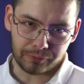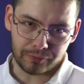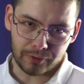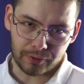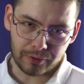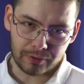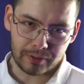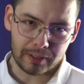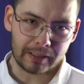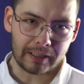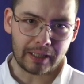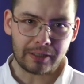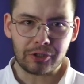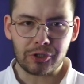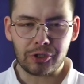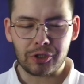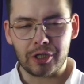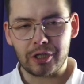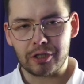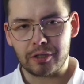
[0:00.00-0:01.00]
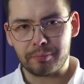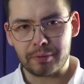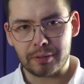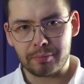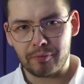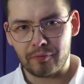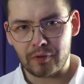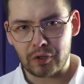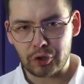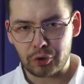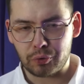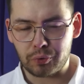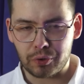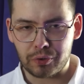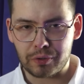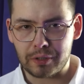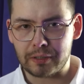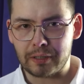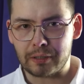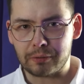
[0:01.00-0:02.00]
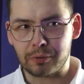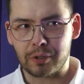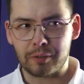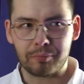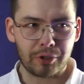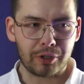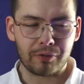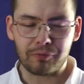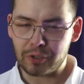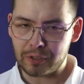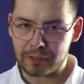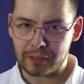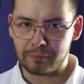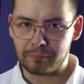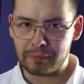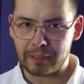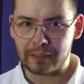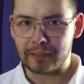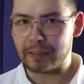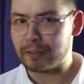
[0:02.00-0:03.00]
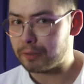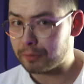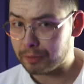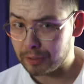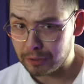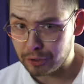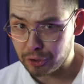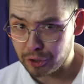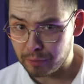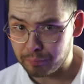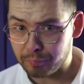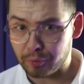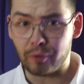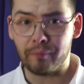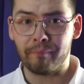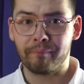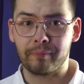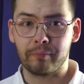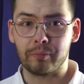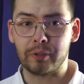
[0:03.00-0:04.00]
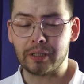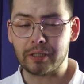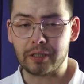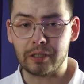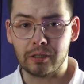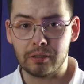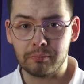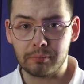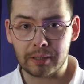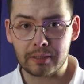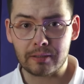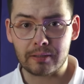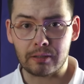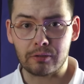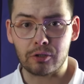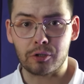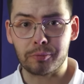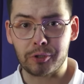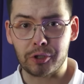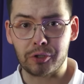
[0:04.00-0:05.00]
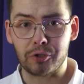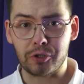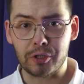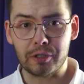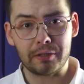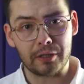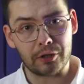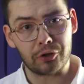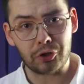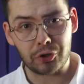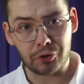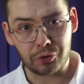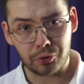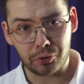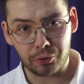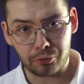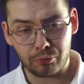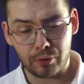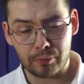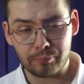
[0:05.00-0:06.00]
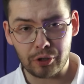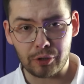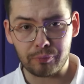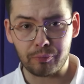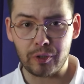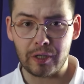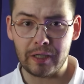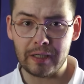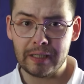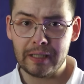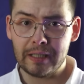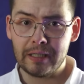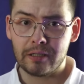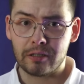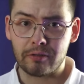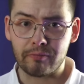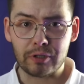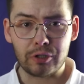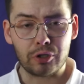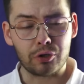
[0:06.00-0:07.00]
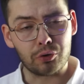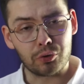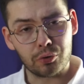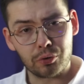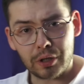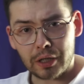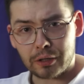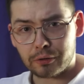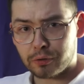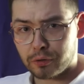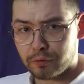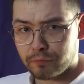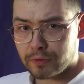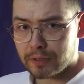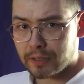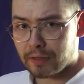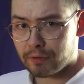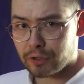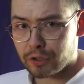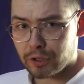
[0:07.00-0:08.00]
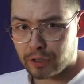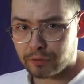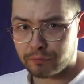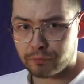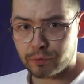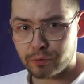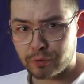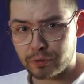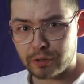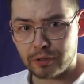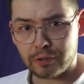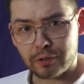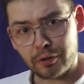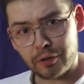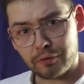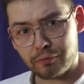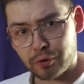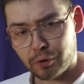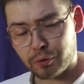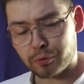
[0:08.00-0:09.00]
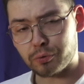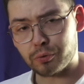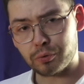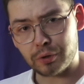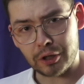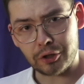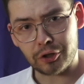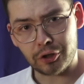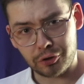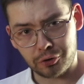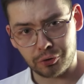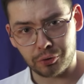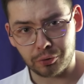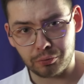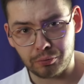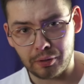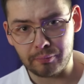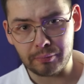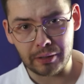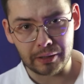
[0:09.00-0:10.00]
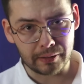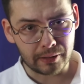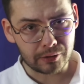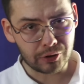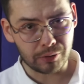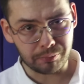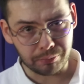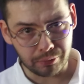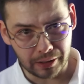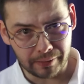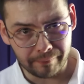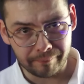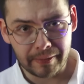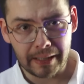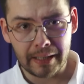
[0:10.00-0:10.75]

tworząc nadciśnienie, to pozbywasz się urządzenia, które przede wszystkim generuje też ciepło, bo taki klimatyzator przenośny też jest źródłem ciepła. Co więcej, rura, którą wystawiasz na dwór i stoi w środku, też jest źródłem jednak ciepła.